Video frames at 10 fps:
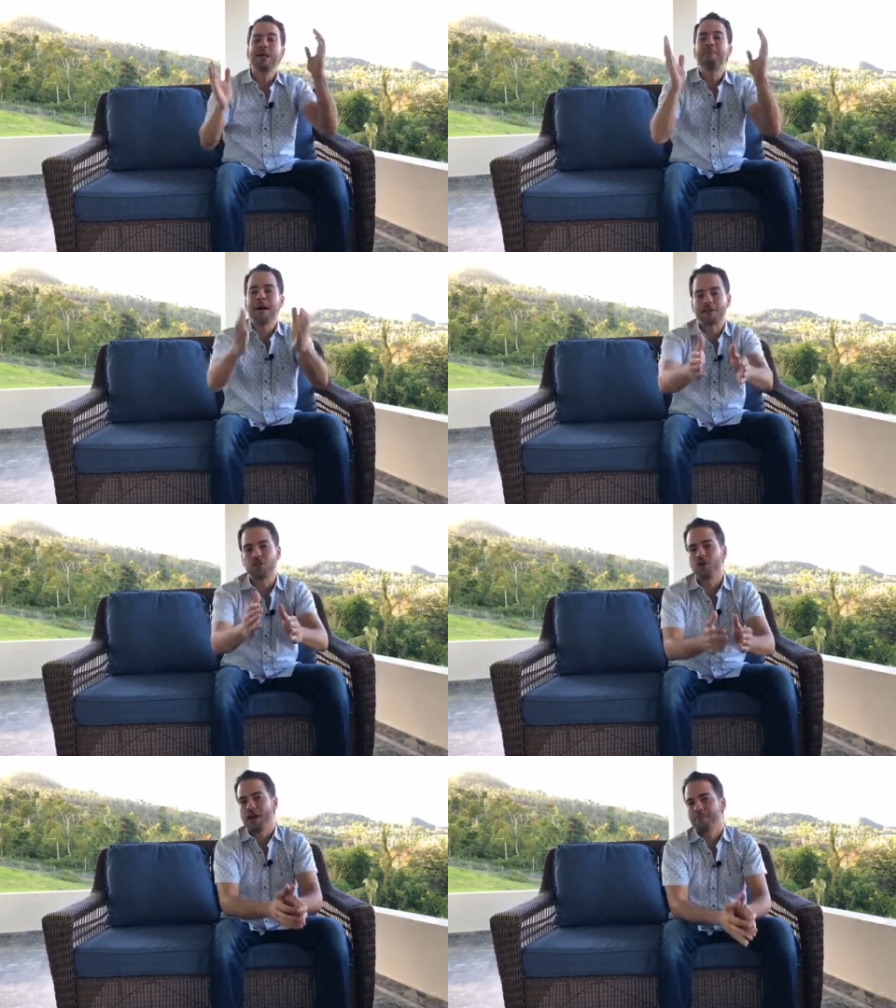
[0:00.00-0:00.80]
se
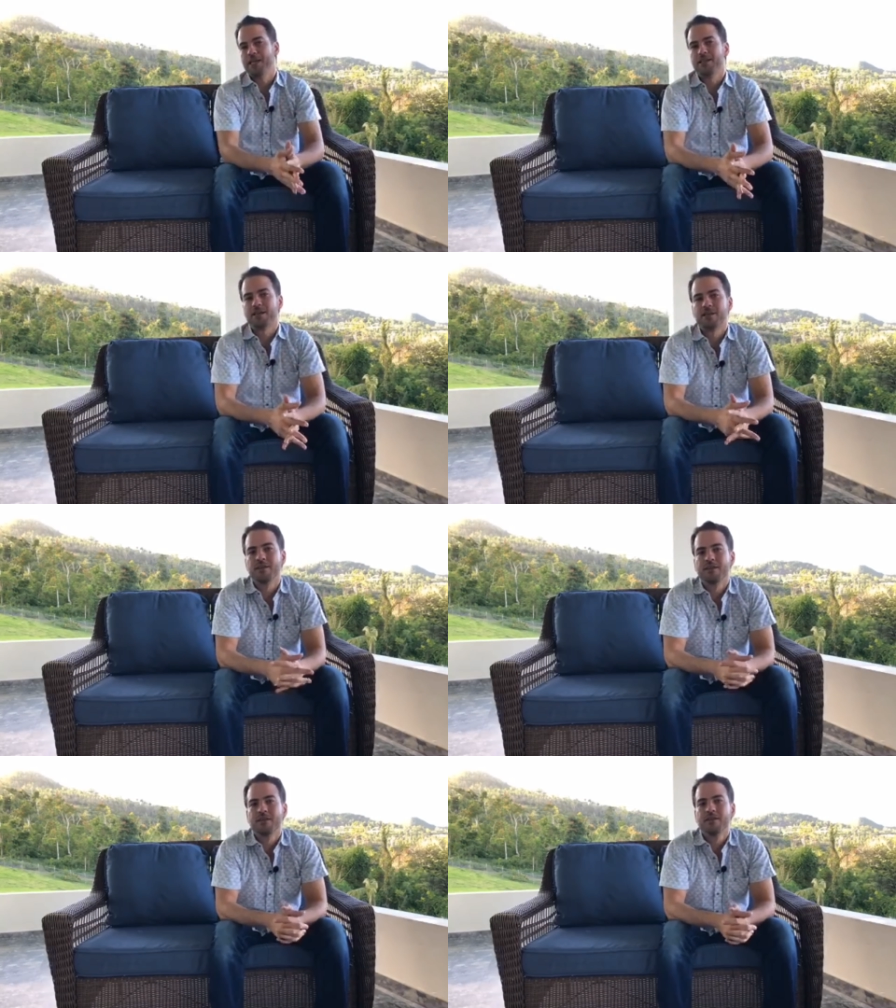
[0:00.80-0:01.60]
pactó la meta.
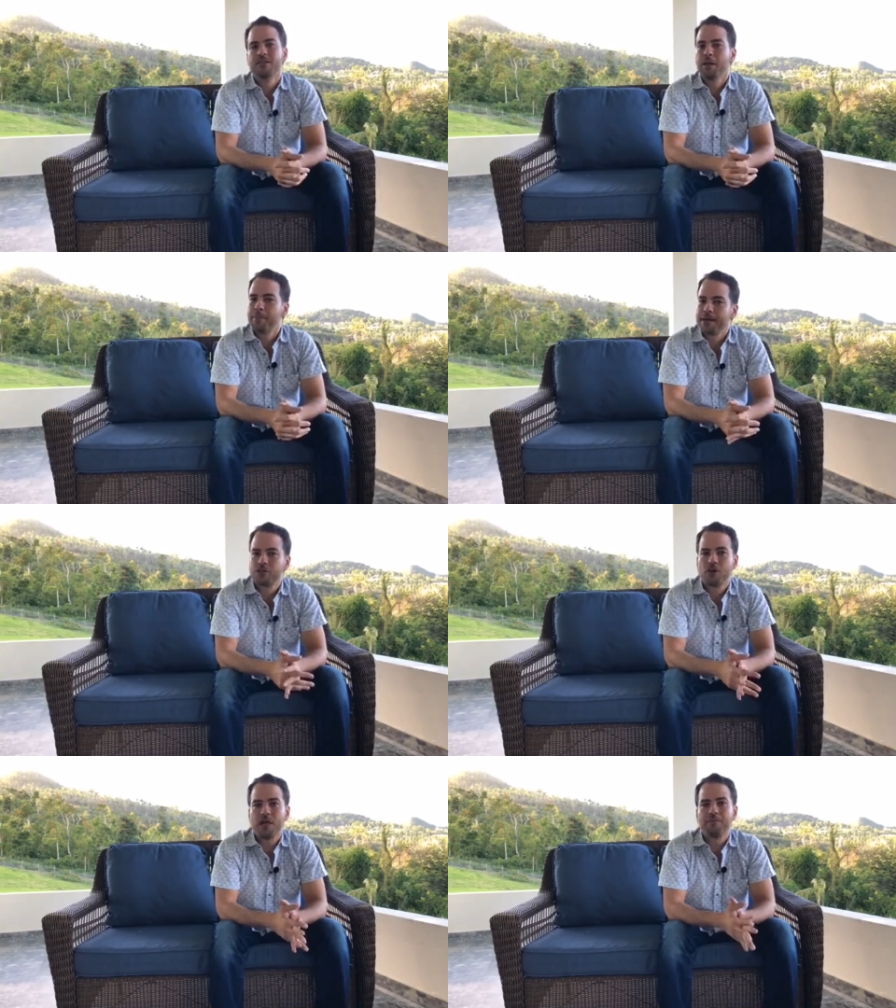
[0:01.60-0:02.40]
Se
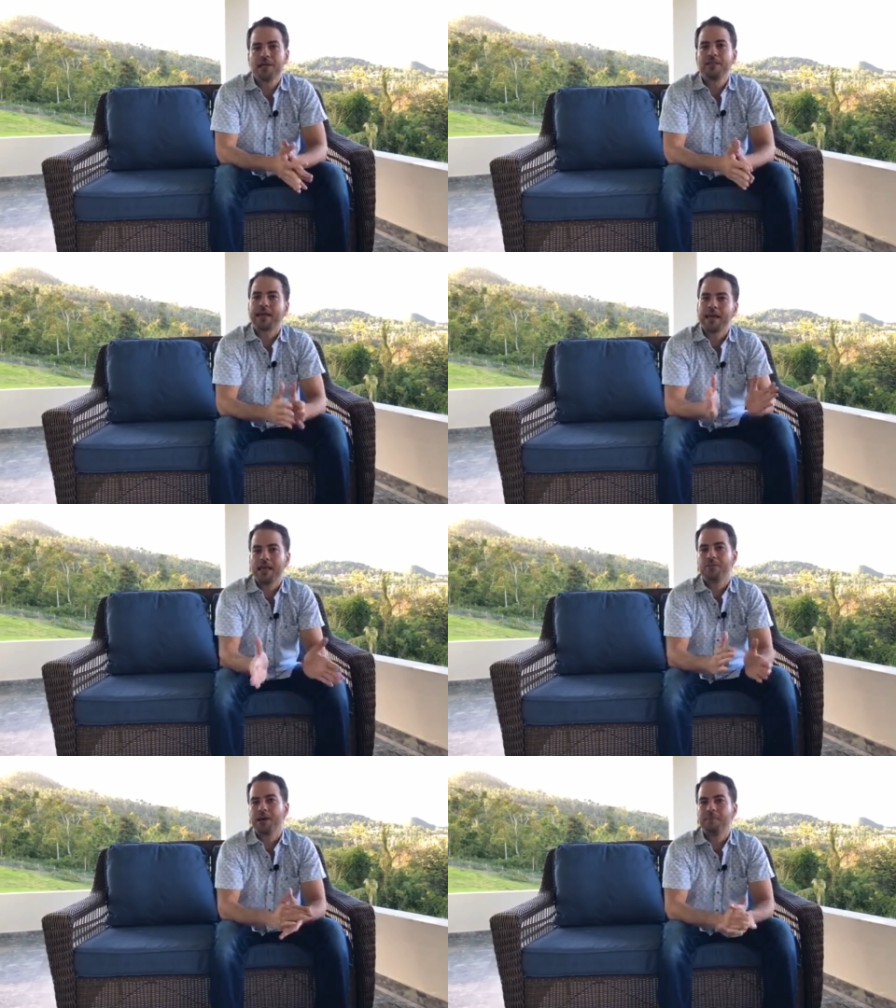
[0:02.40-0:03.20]
pactó la meta
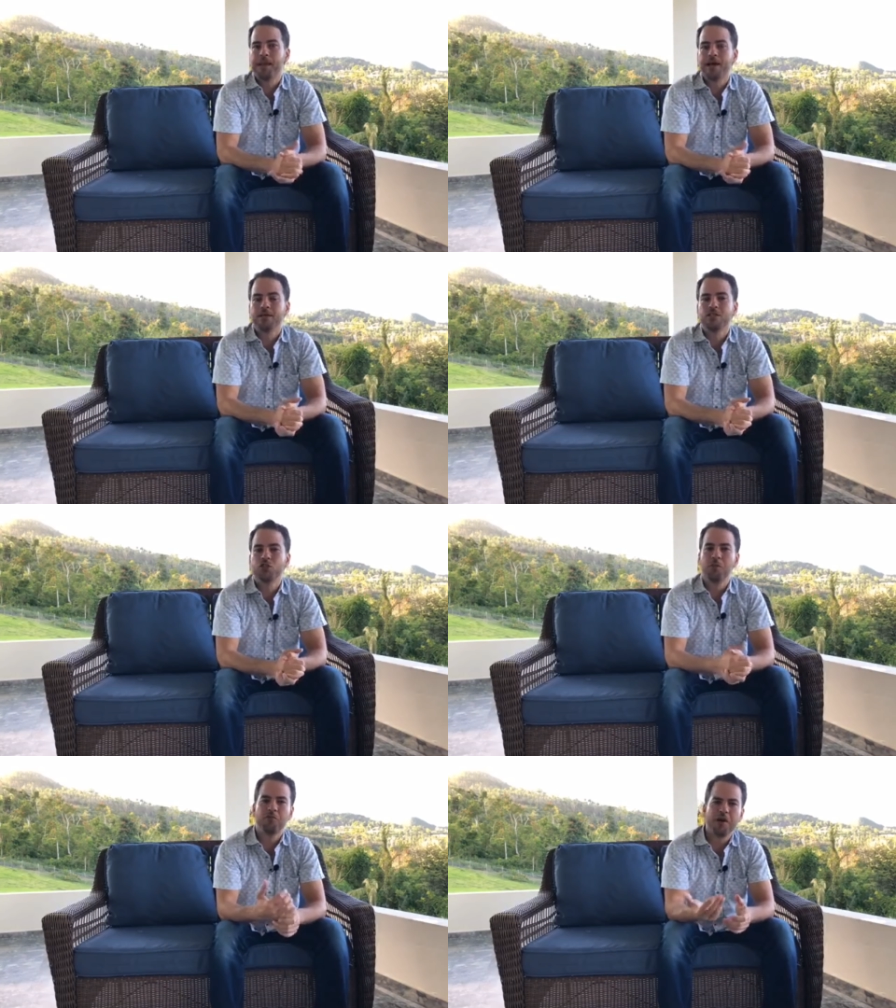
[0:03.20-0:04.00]
quedaba daba el plan.
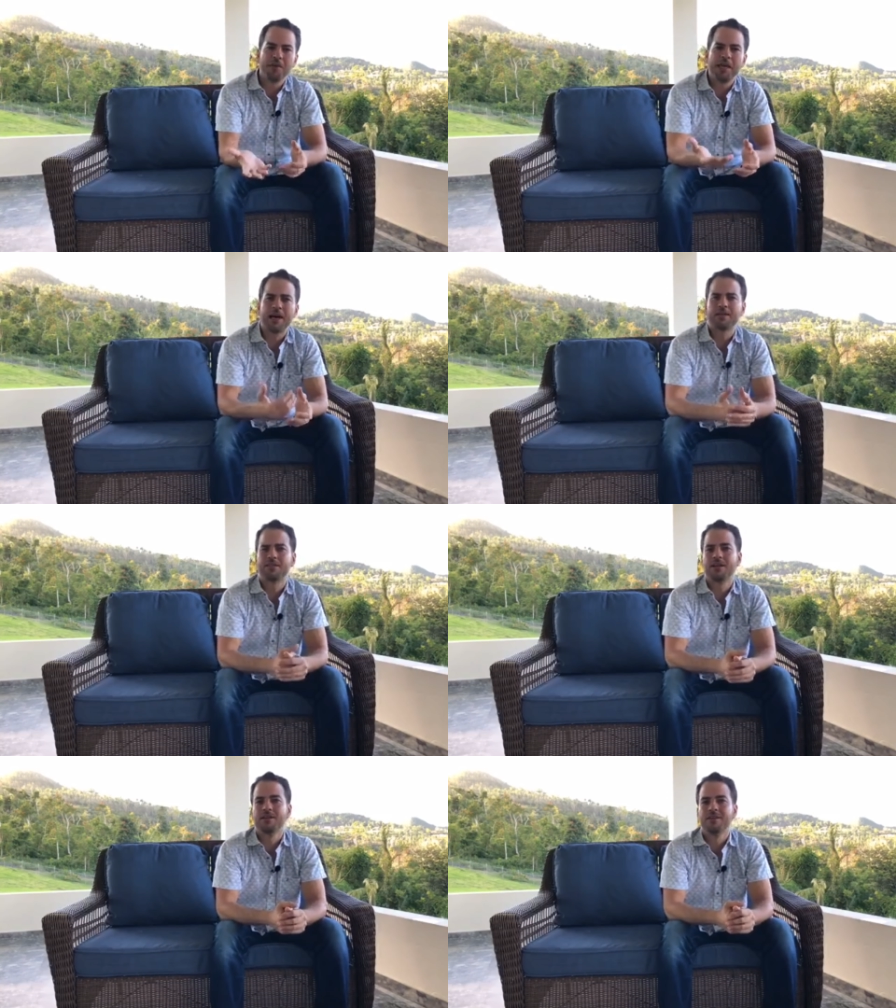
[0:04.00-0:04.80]
Yo me fui a mi
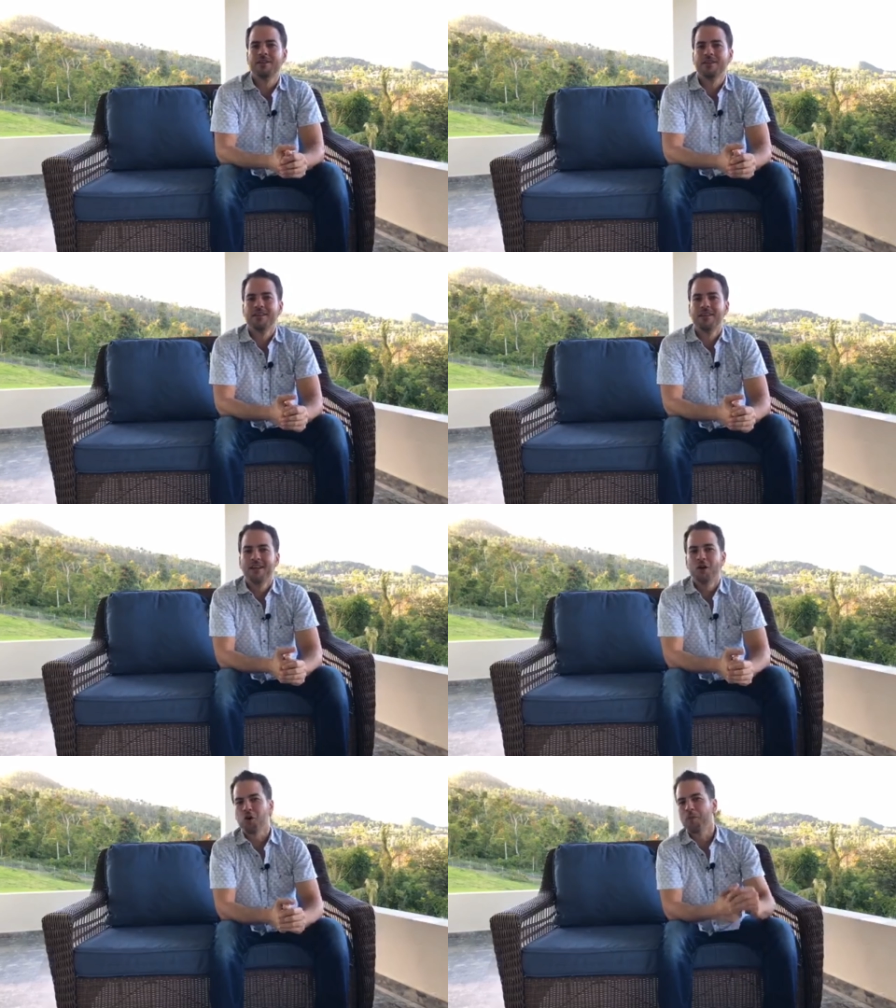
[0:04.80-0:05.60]
casa,
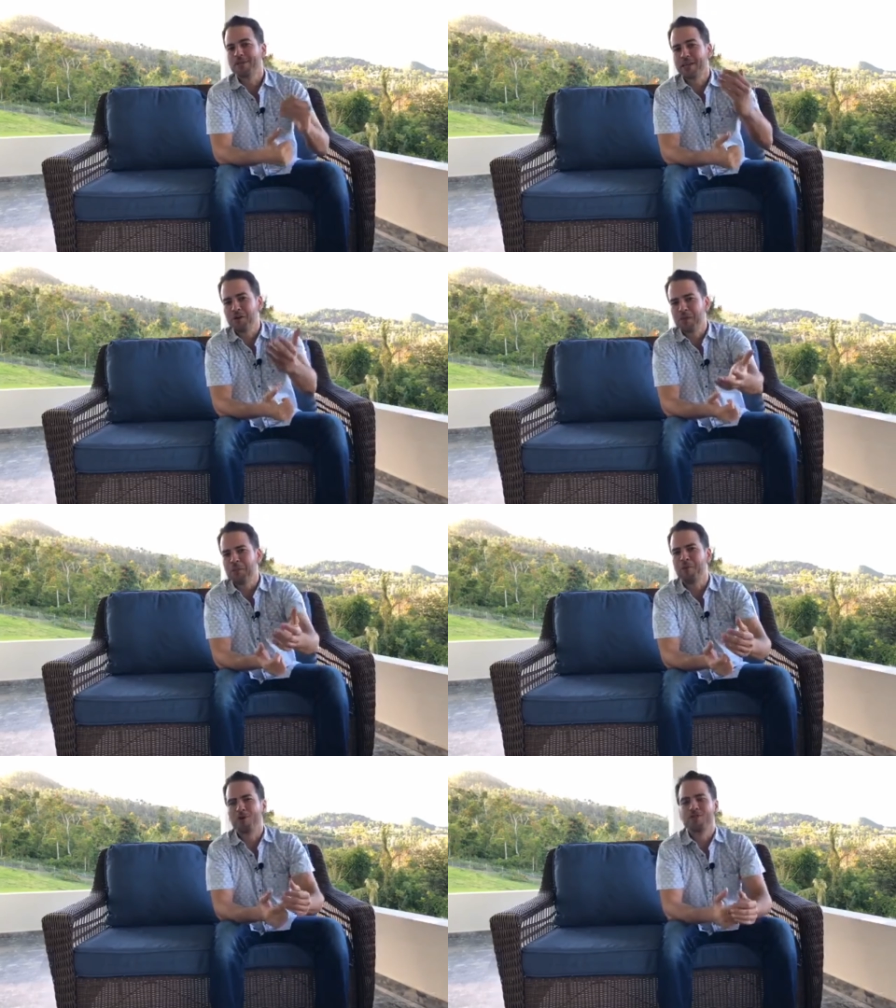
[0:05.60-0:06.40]
lo conversé con mi
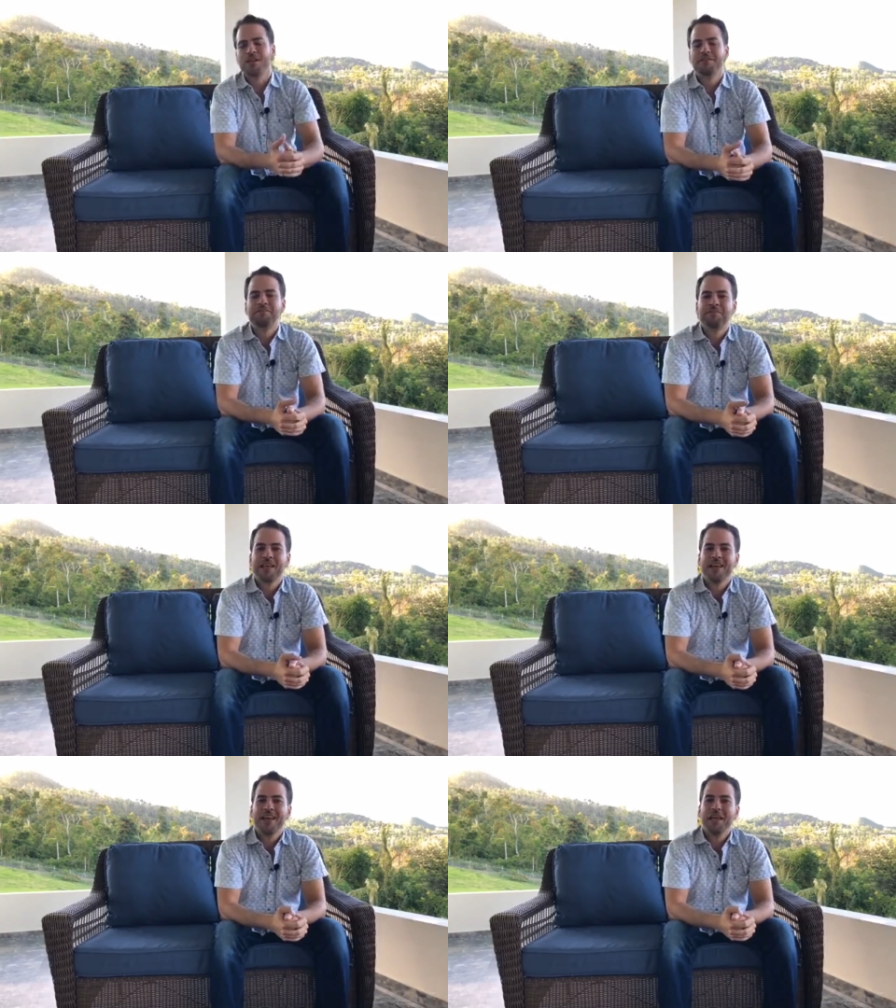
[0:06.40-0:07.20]
esposa
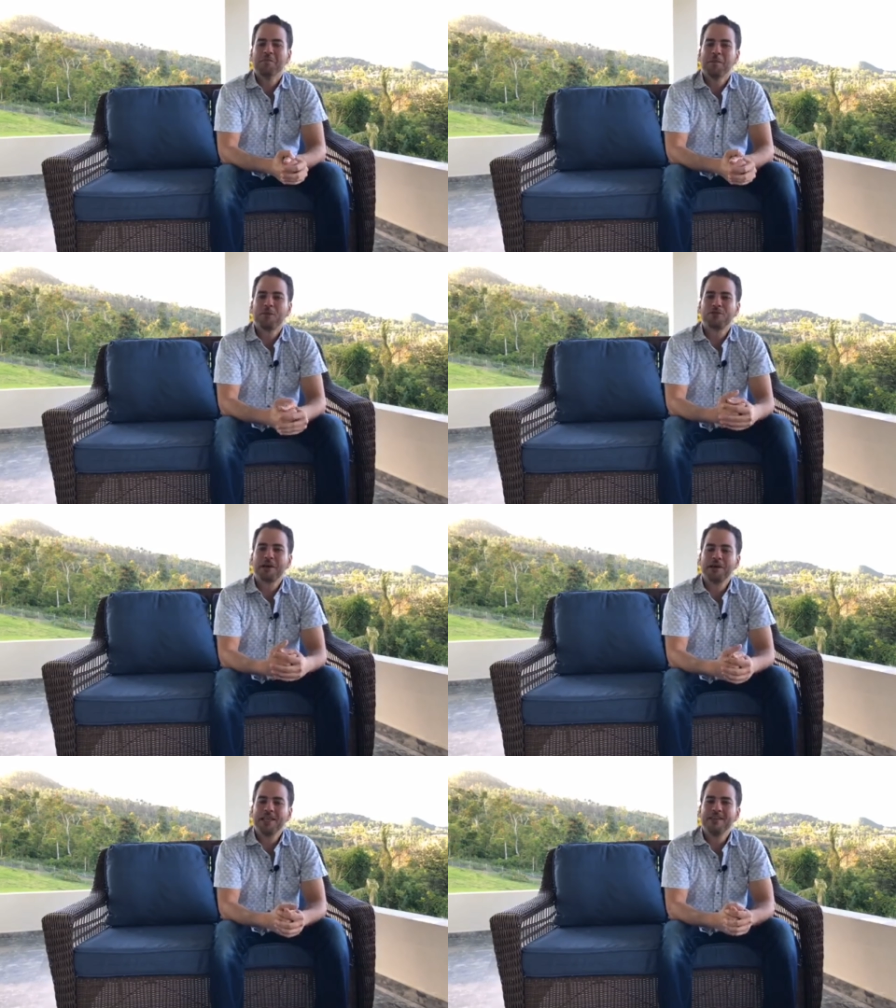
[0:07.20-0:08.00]
y mi
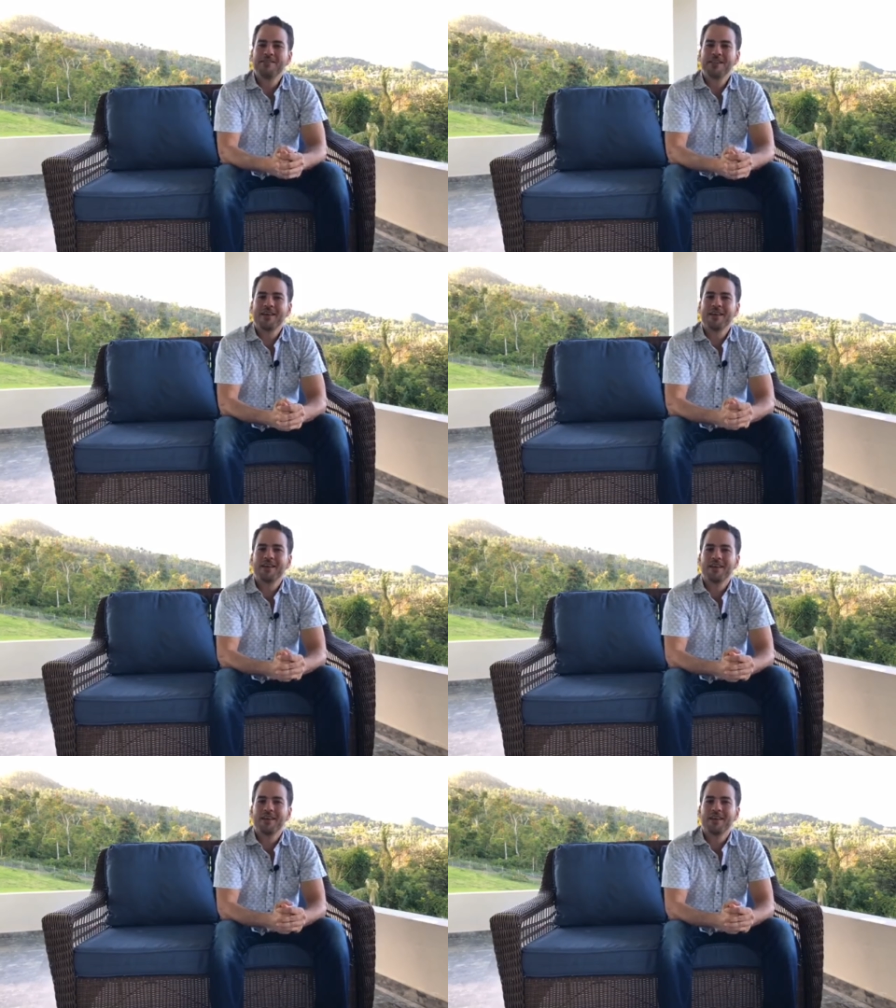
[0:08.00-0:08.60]
esposa me dice,